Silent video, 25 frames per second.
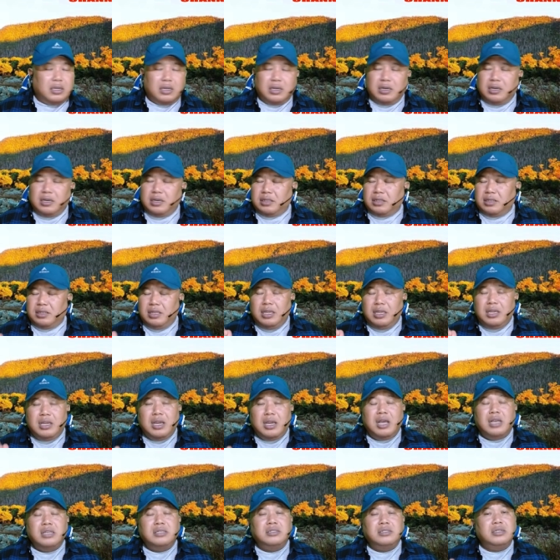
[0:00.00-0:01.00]

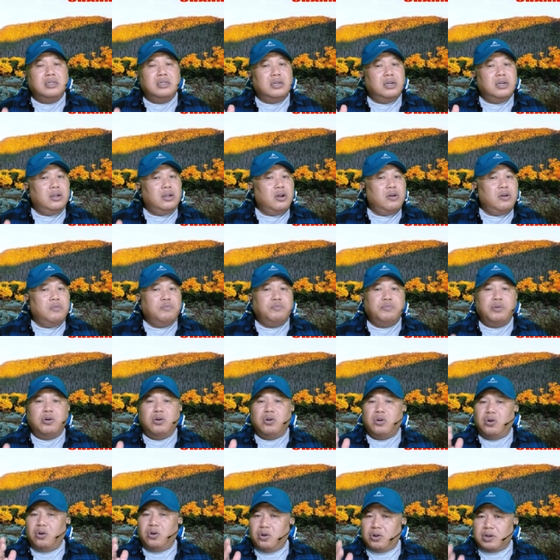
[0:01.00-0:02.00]
ketika
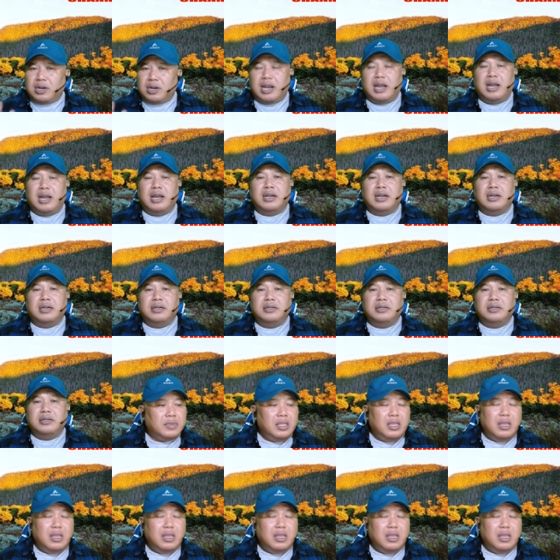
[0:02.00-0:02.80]
sekelompok orang